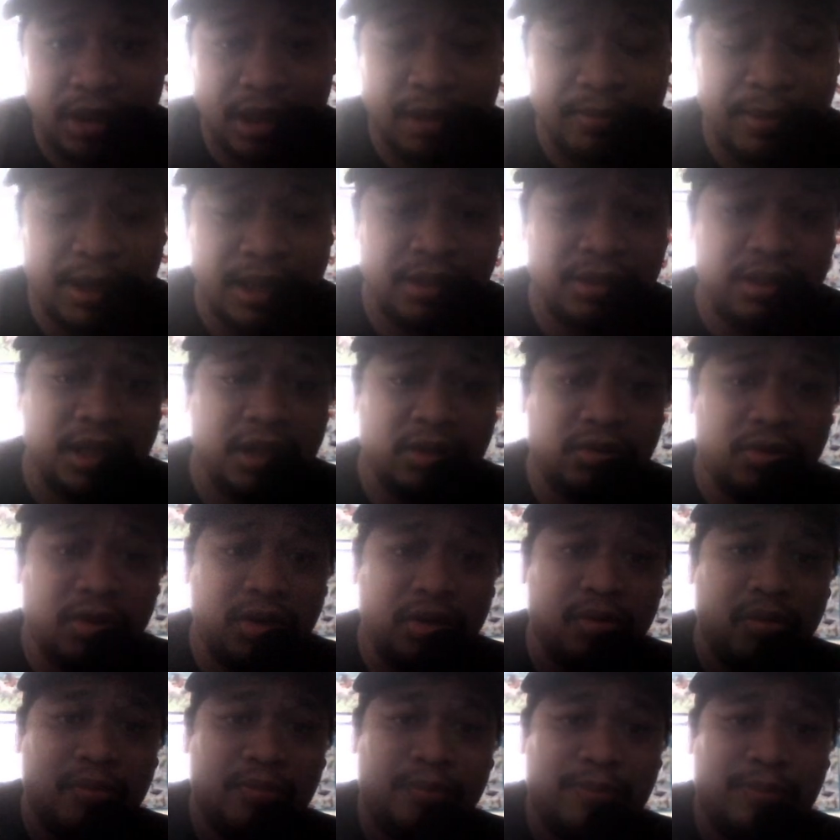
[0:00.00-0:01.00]
niyo naman dito
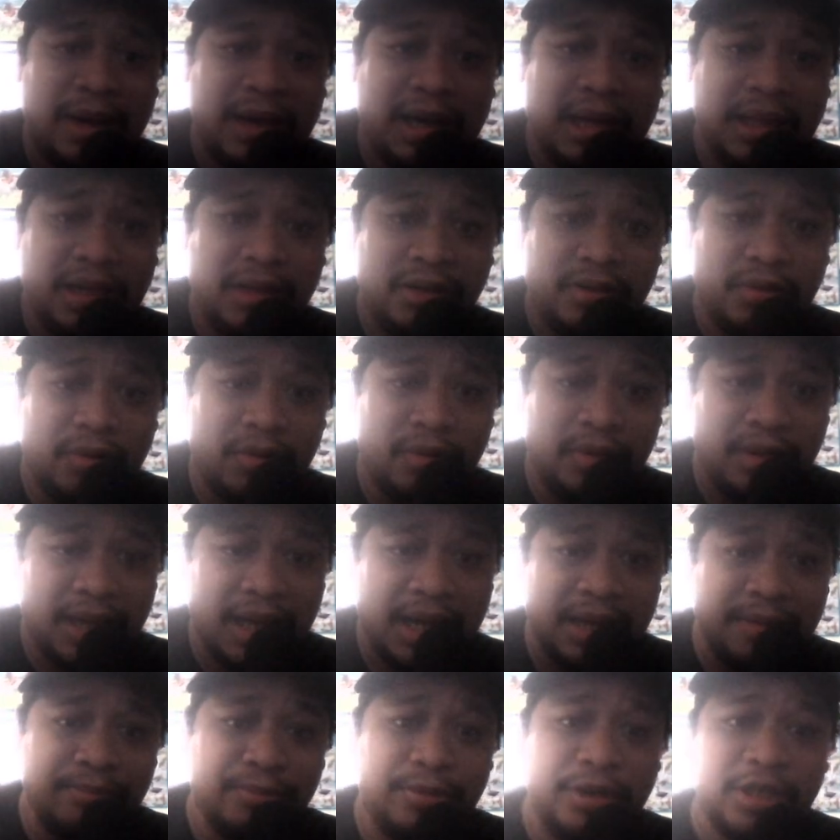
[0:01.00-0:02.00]
yung pangalan ko,
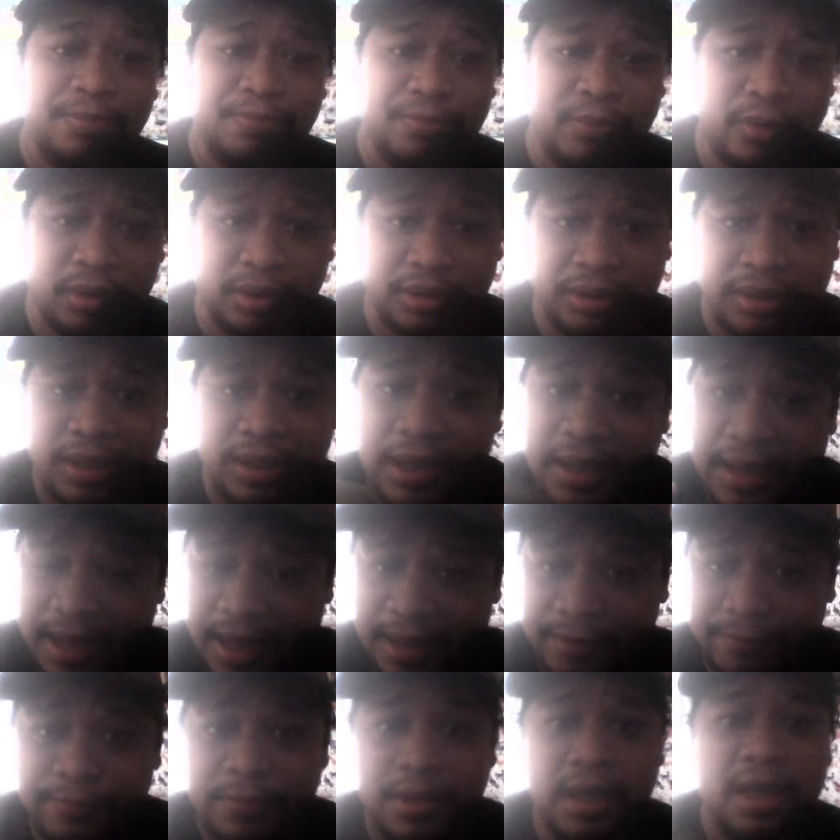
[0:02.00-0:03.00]
yan, Bert
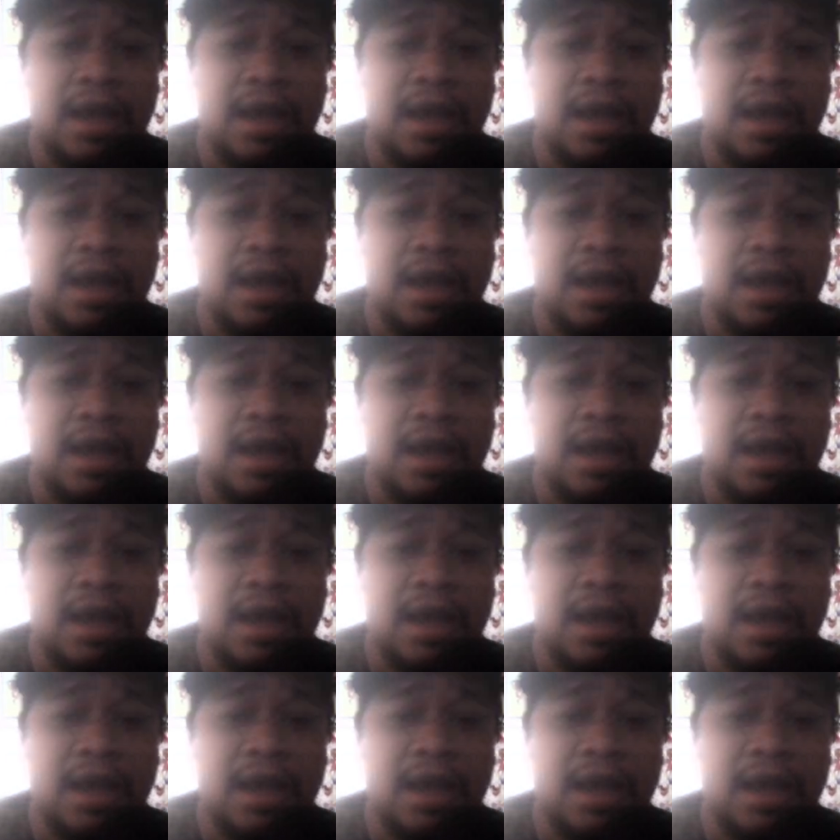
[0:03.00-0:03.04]
Portea.